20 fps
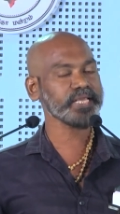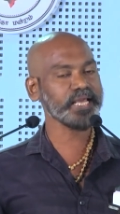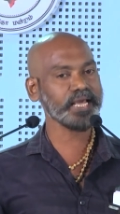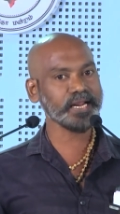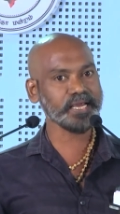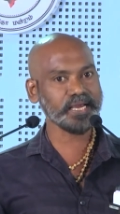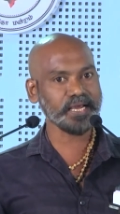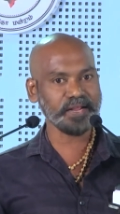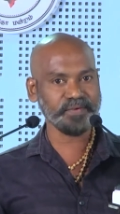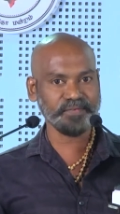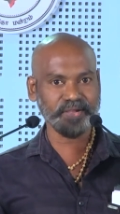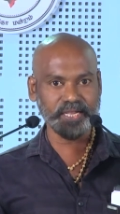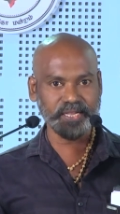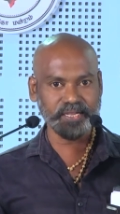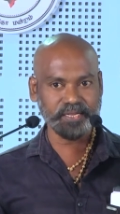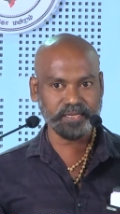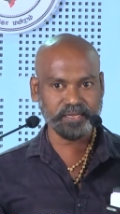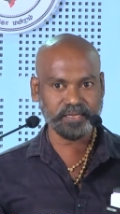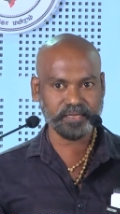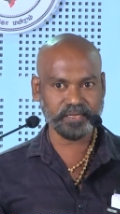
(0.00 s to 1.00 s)
ஏற்கனவே
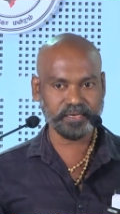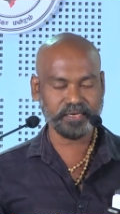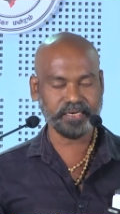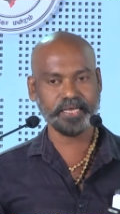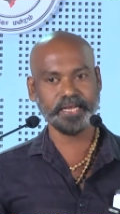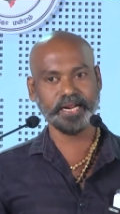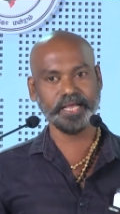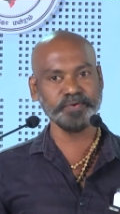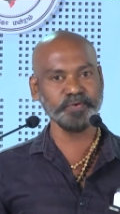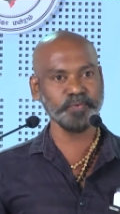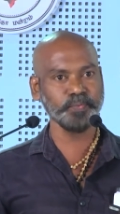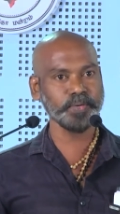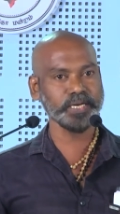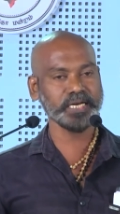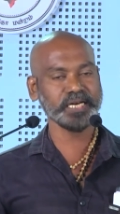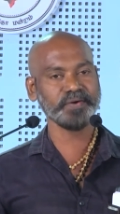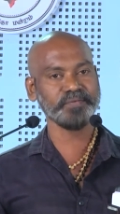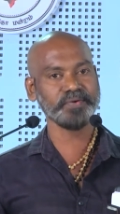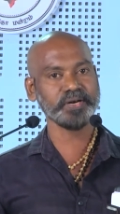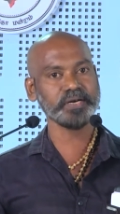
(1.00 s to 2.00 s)
நிறைவு
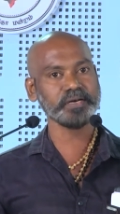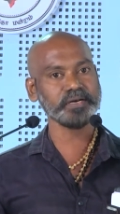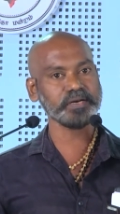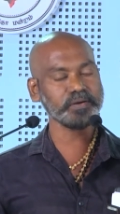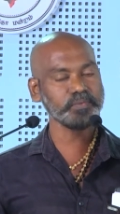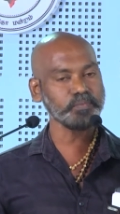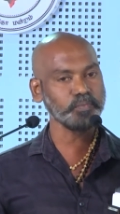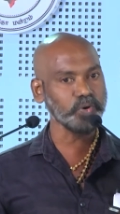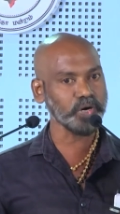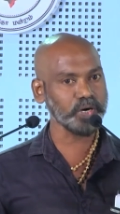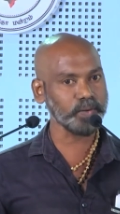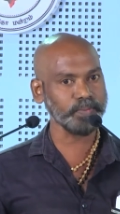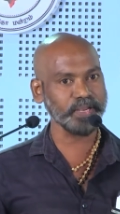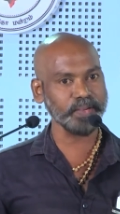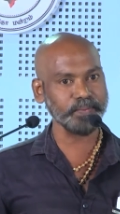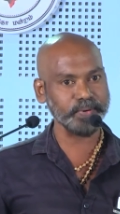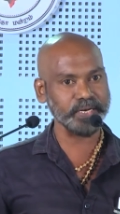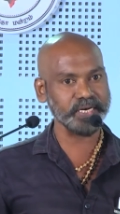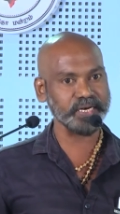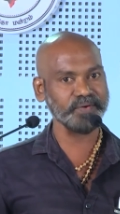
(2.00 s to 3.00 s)
பெற்றவன் முழுமை
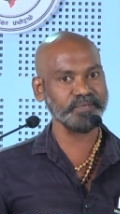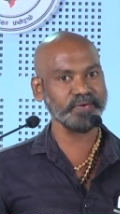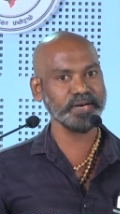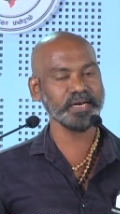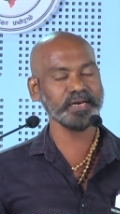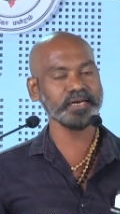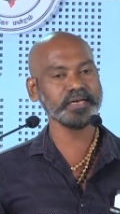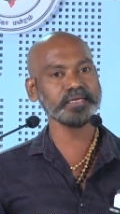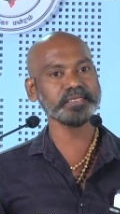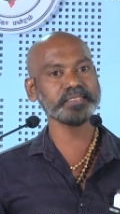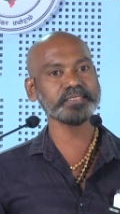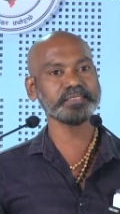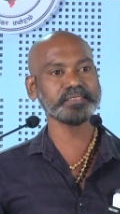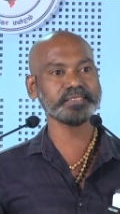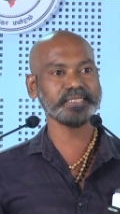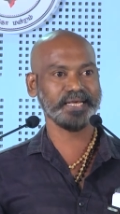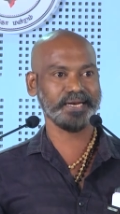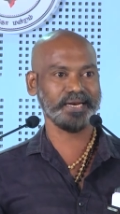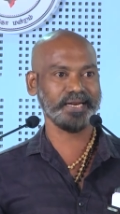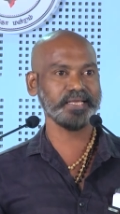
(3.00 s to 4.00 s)
பெற்றவன்
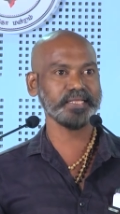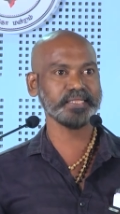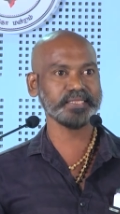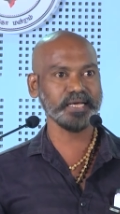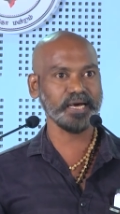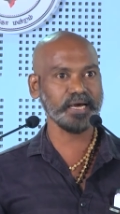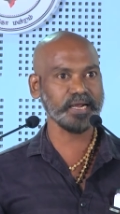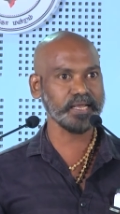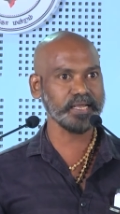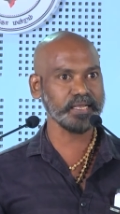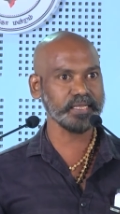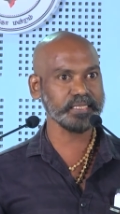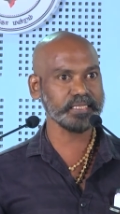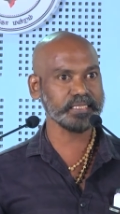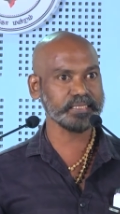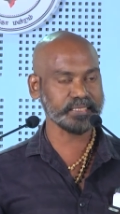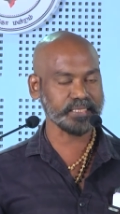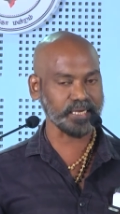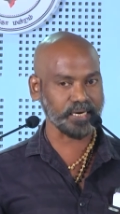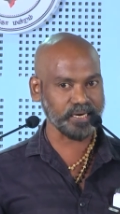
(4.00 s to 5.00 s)
தன்னைத்தானே
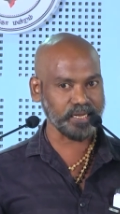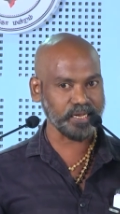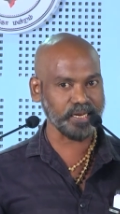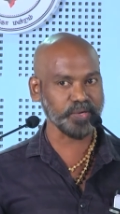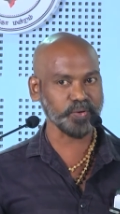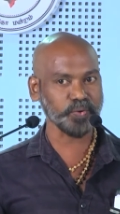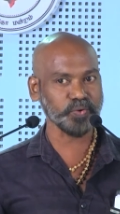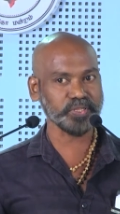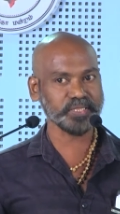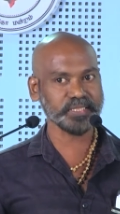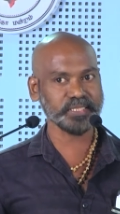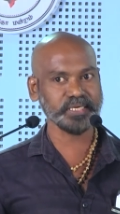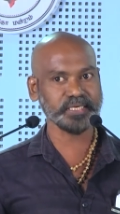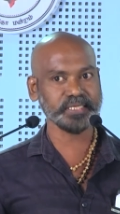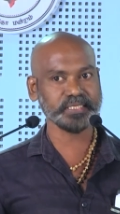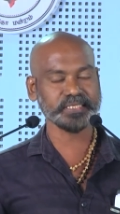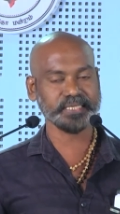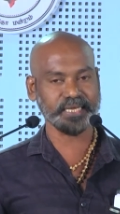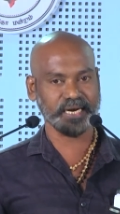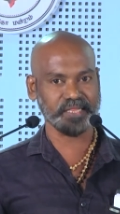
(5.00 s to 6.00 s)
தண்டனை கொடுத்து
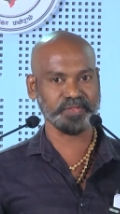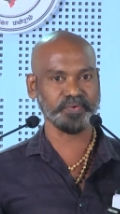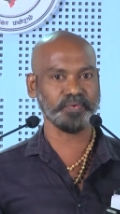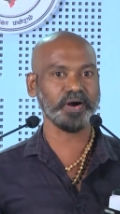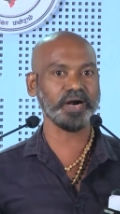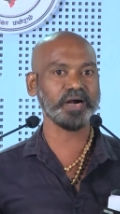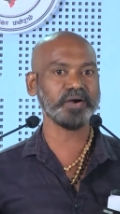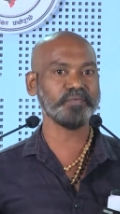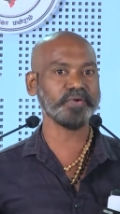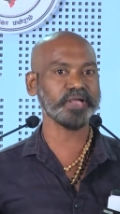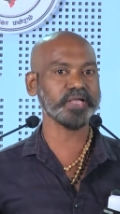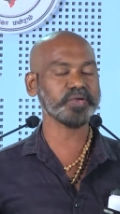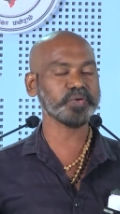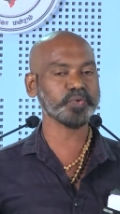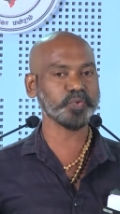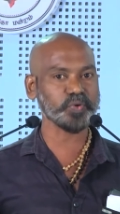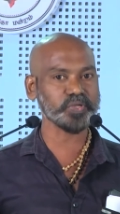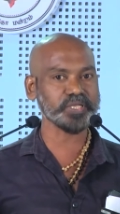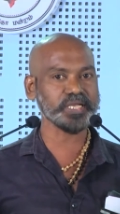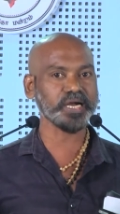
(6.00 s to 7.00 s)
தனது வாழ்வை
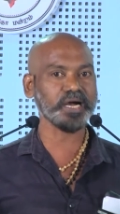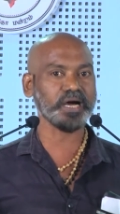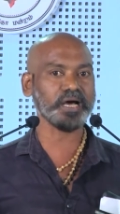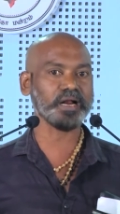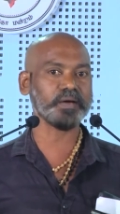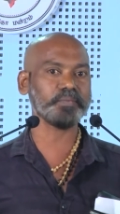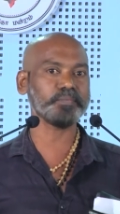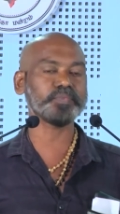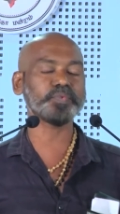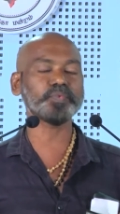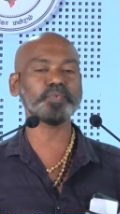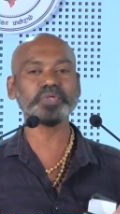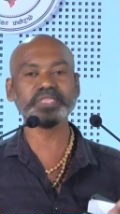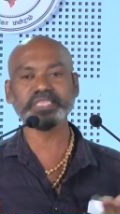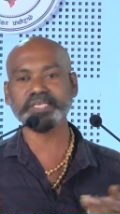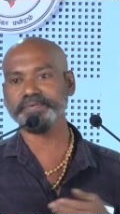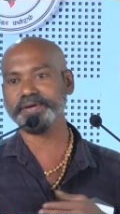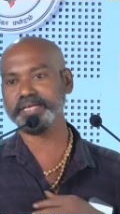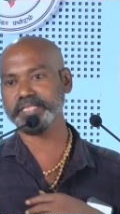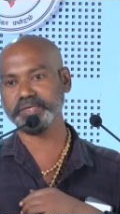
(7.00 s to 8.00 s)
கொஞ்ச காலம்
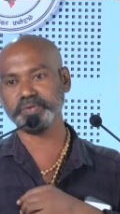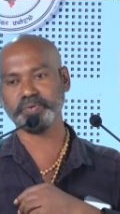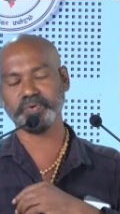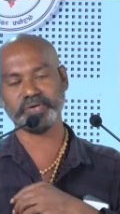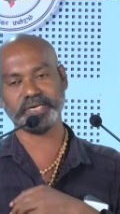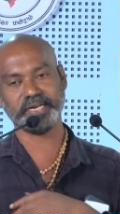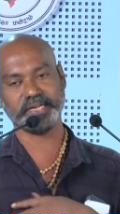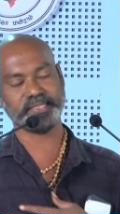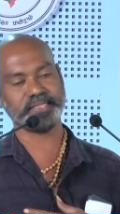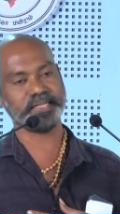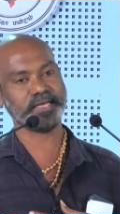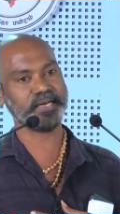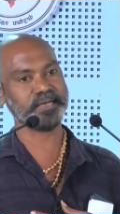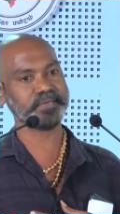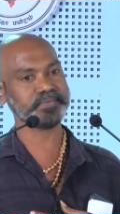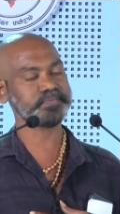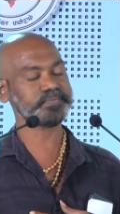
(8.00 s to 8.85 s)
ஒத்தி வைத்து கொண்டிருந்தான்